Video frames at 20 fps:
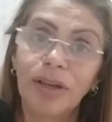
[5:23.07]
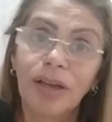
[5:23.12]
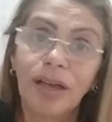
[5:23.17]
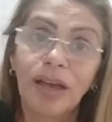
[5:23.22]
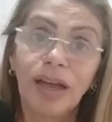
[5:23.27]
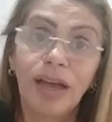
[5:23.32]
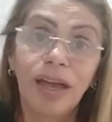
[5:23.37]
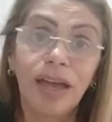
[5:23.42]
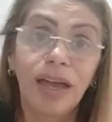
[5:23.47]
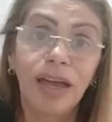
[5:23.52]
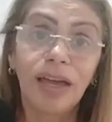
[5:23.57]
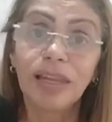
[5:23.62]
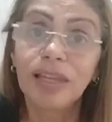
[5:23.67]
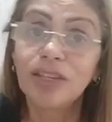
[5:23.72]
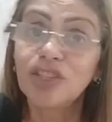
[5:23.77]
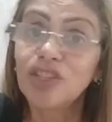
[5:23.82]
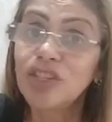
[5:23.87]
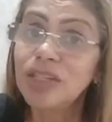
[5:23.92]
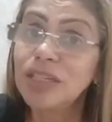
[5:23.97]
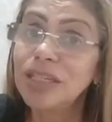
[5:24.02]

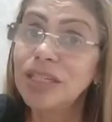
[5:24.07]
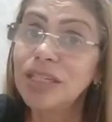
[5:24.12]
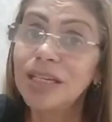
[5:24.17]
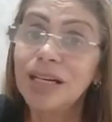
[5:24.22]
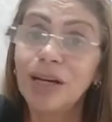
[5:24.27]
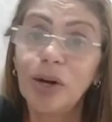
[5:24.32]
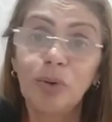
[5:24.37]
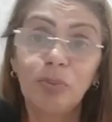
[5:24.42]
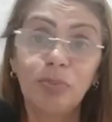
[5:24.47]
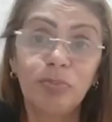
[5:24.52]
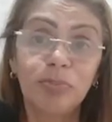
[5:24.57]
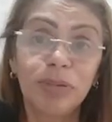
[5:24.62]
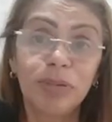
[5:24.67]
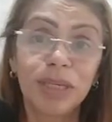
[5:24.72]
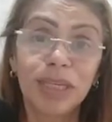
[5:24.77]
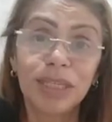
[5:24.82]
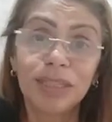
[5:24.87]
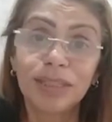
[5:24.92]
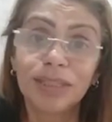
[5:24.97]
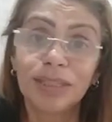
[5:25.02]
Elas não
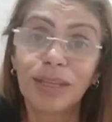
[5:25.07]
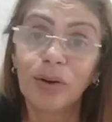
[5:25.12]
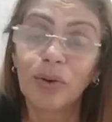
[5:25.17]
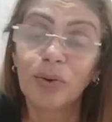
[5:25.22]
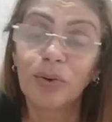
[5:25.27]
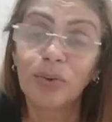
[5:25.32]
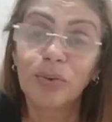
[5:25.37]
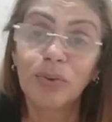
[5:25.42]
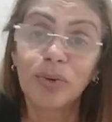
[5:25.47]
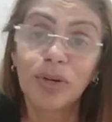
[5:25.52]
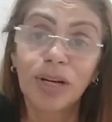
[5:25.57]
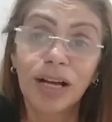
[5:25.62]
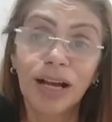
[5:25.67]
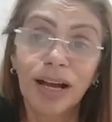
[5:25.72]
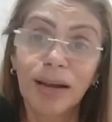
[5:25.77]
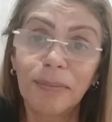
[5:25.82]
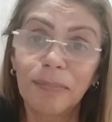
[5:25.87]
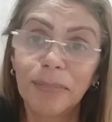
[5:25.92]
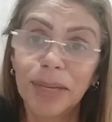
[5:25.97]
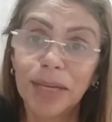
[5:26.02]
pintam o
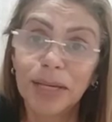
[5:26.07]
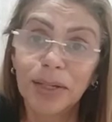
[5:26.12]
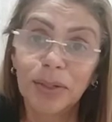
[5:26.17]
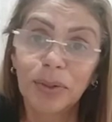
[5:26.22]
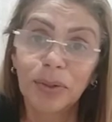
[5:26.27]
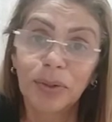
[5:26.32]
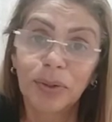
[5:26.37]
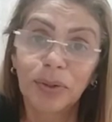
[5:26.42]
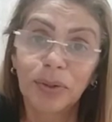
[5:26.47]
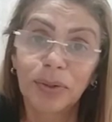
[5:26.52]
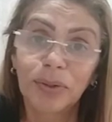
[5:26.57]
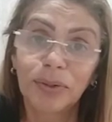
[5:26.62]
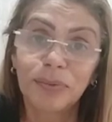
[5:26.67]
cabelo.